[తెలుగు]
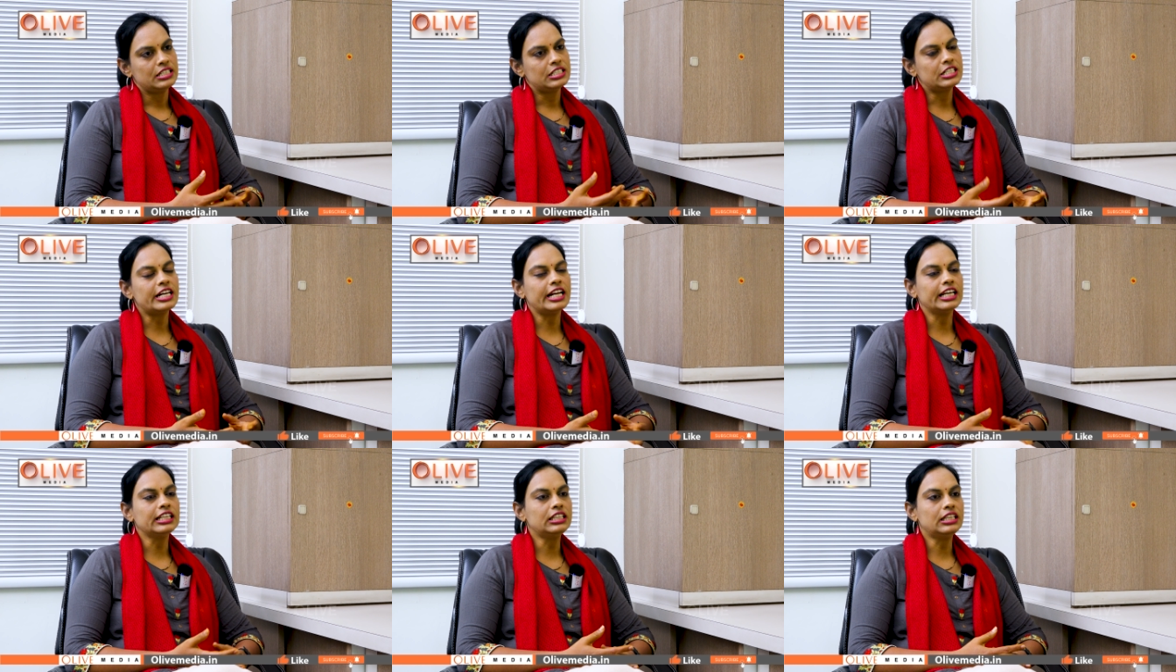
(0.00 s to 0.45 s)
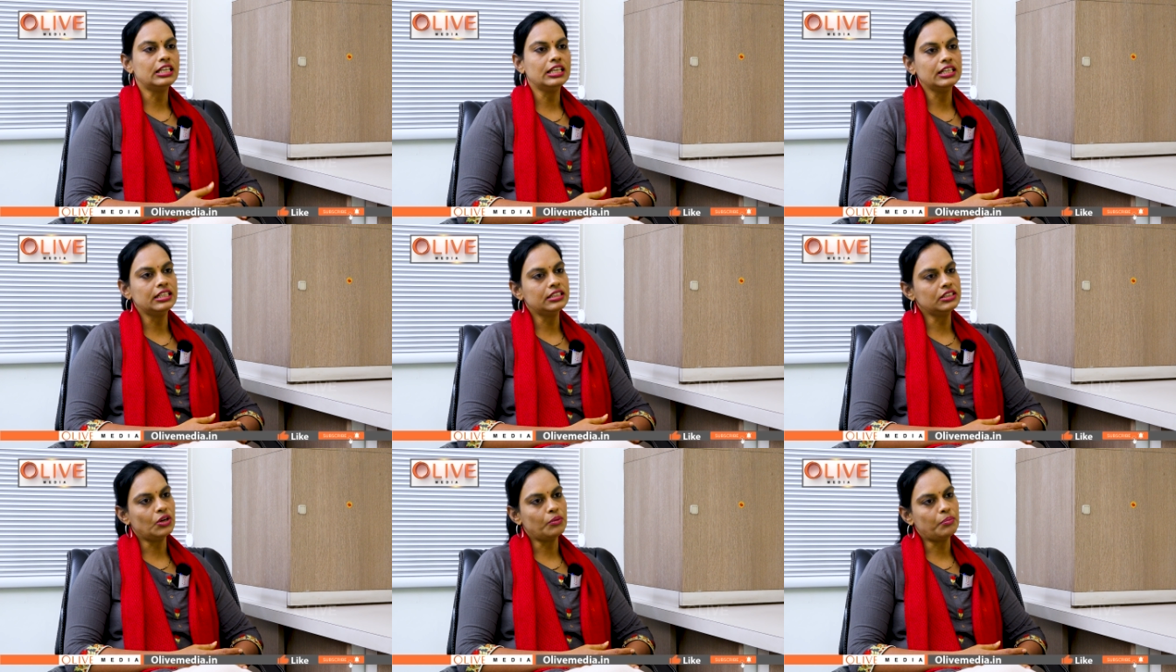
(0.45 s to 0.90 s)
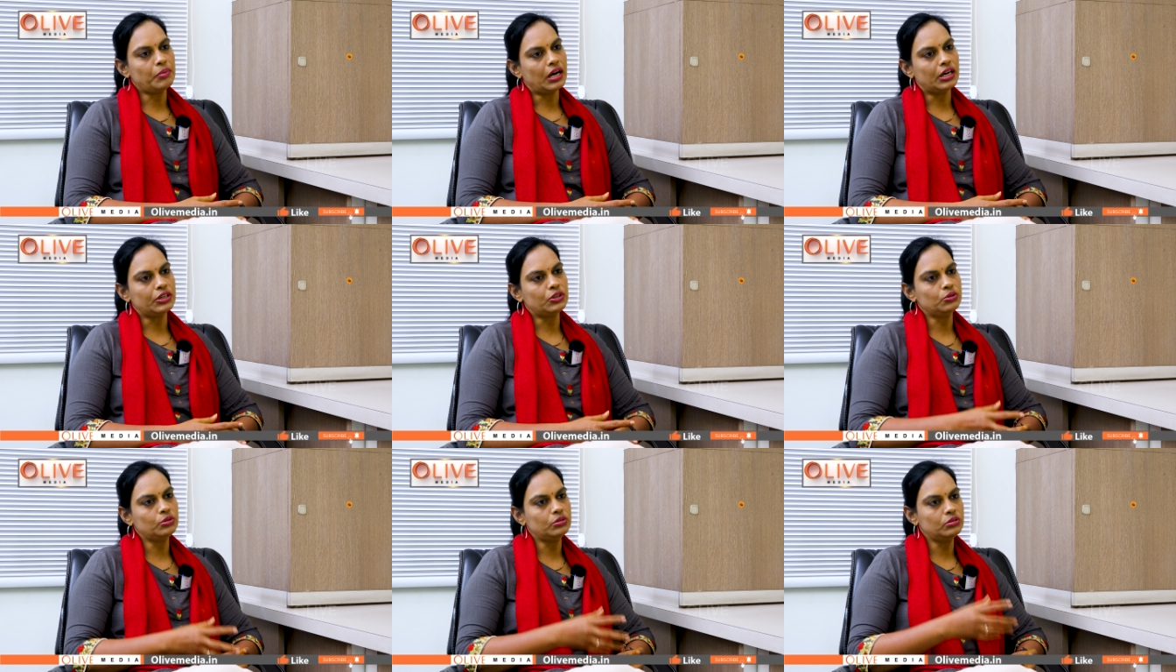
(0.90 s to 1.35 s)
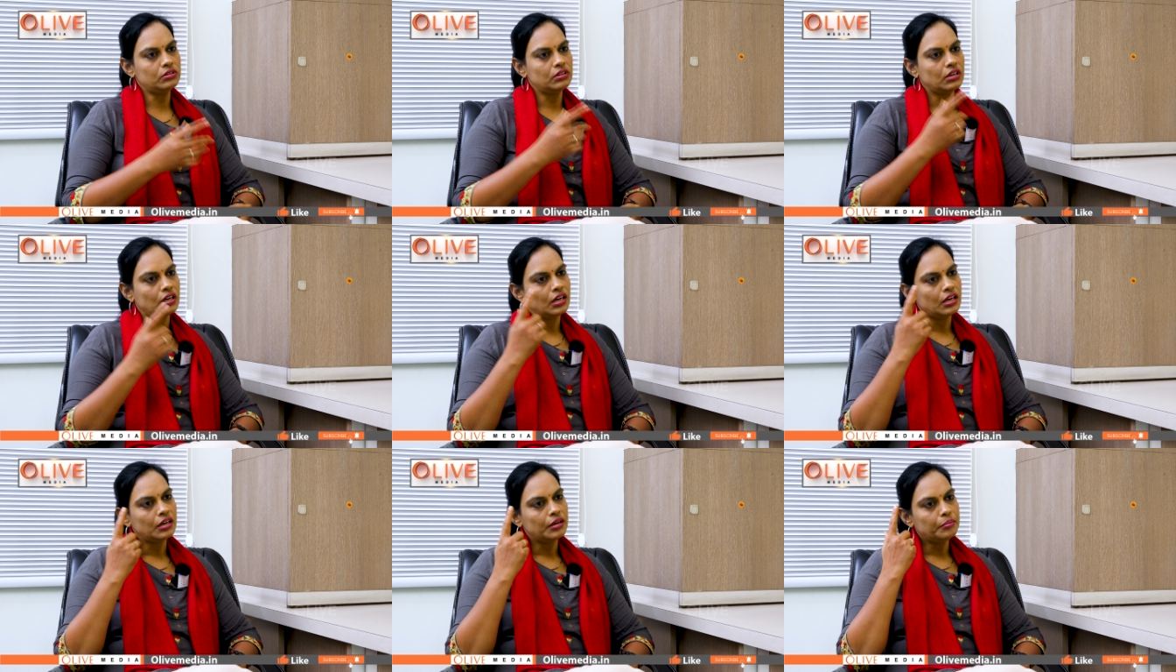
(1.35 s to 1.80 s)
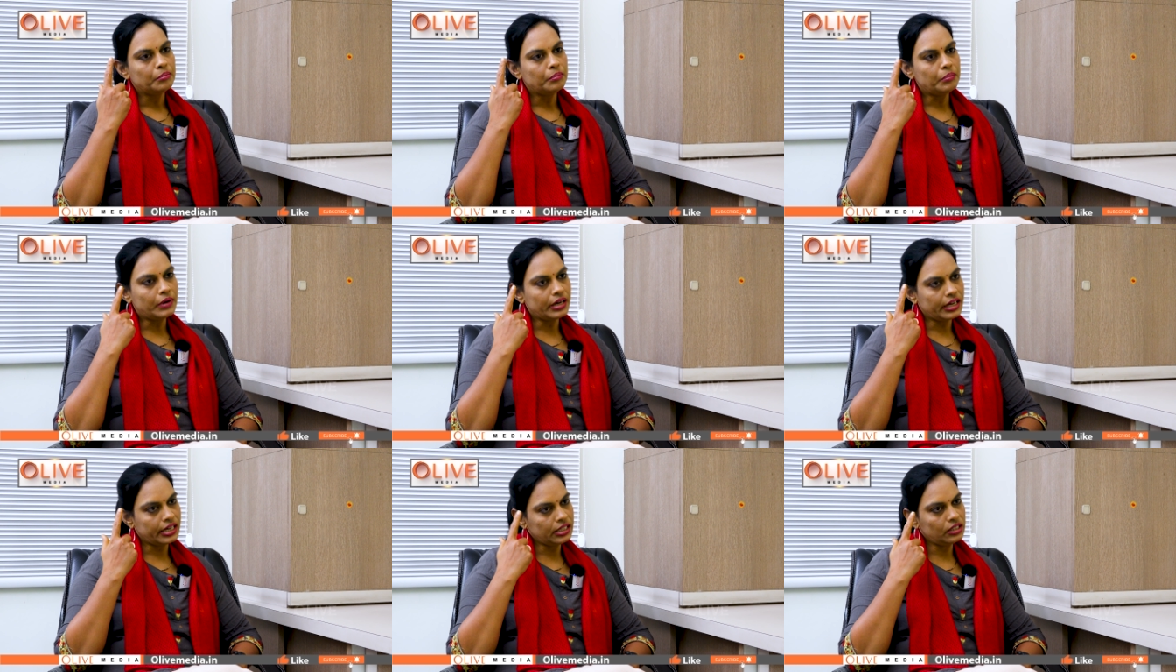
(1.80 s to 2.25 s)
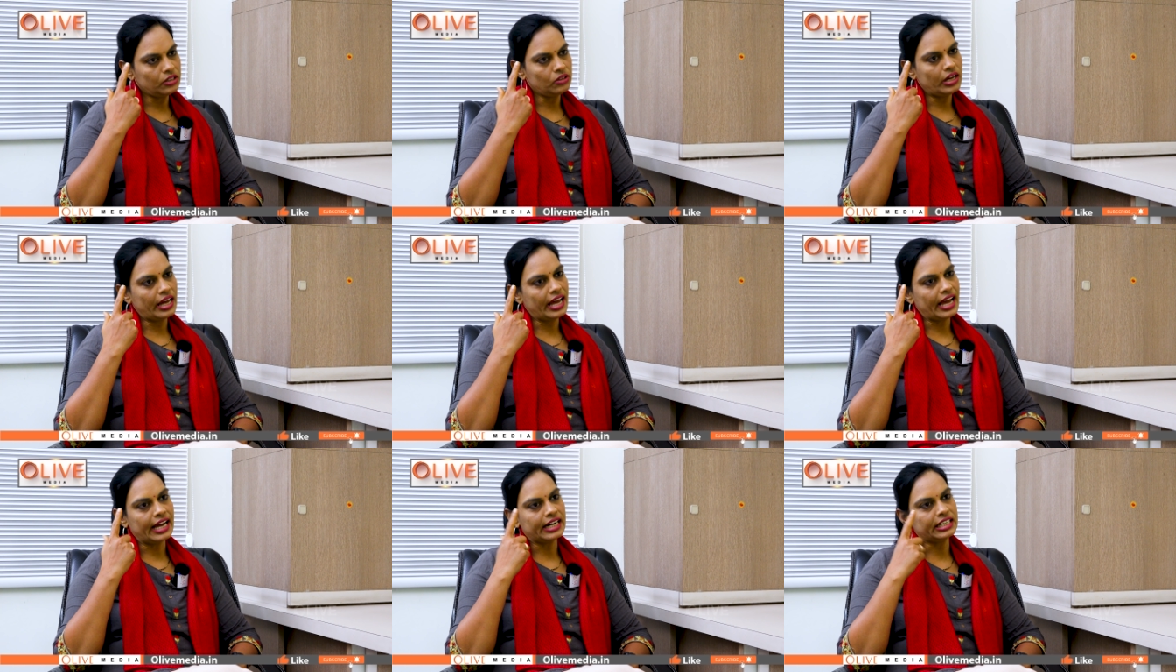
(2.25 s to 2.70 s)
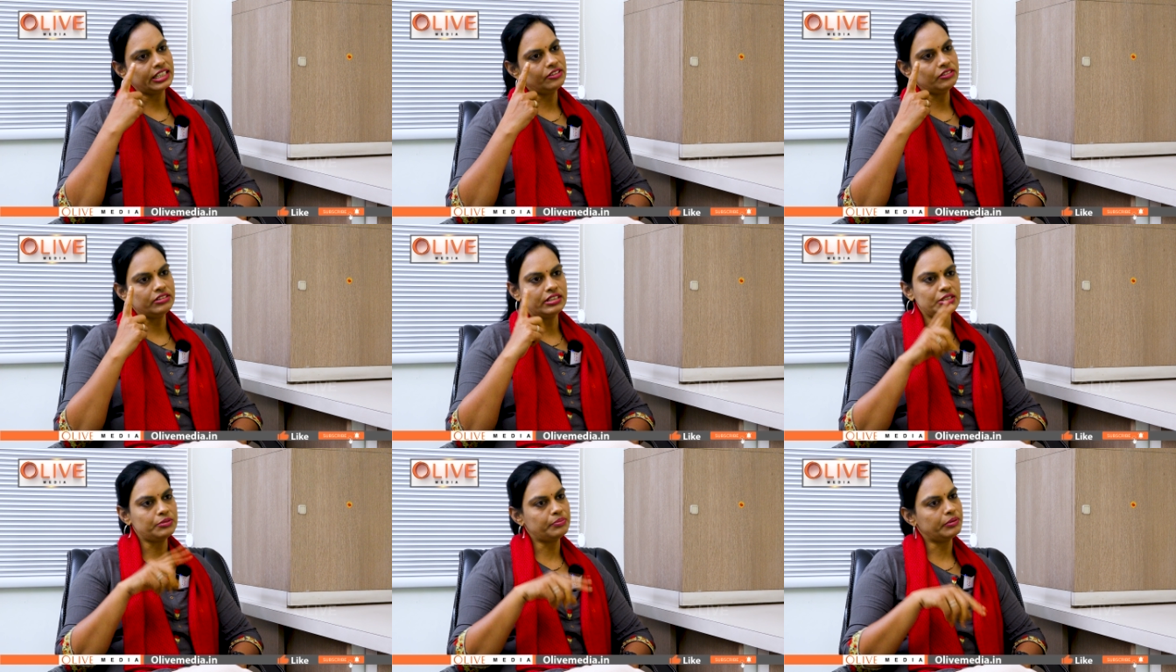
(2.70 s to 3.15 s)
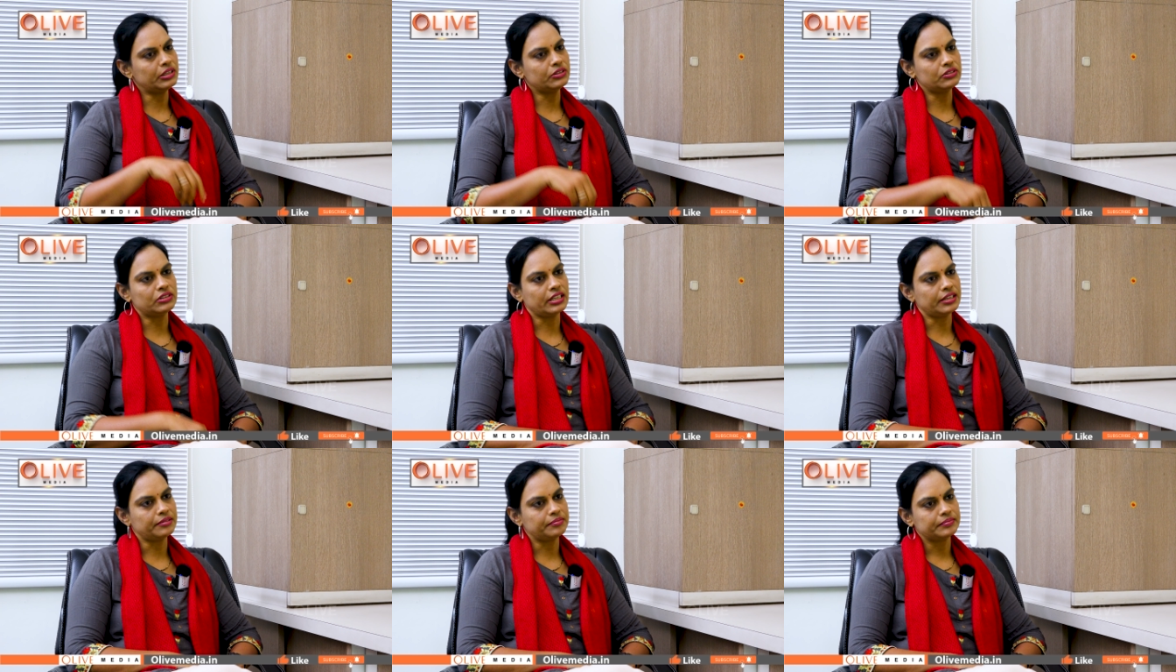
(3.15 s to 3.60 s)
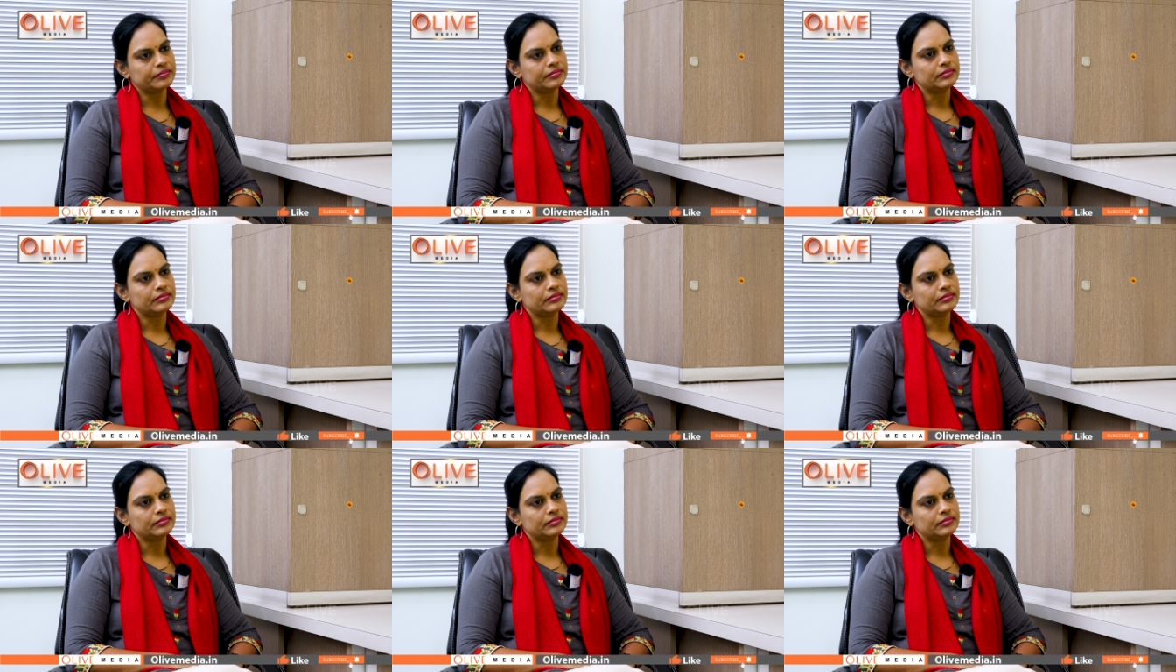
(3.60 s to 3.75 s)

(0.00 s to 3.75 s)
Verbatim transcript: స్ట్రెంగ్త్నింగ్తో పాటు బ్రెయిన్లో యాక్టివిటీస్ పెరుగుతాయి